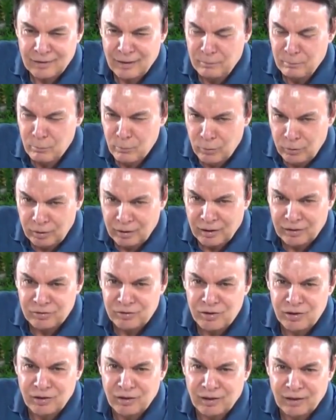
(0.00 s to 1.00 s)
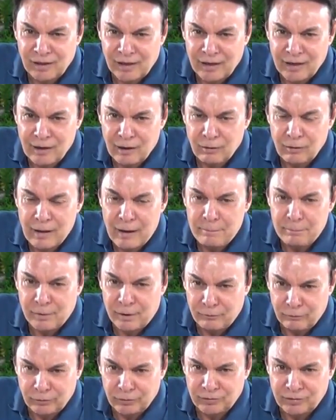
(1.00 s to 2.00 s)
Tem muitas dicas legais lá
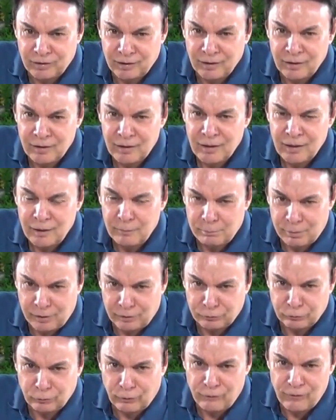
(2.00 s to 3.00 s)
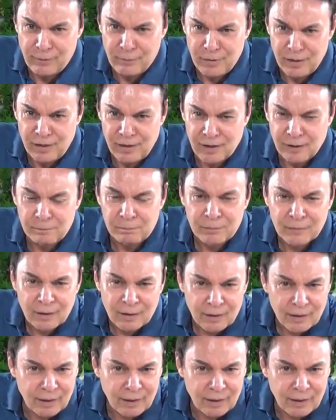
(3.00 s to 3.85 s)
para você e para sua família.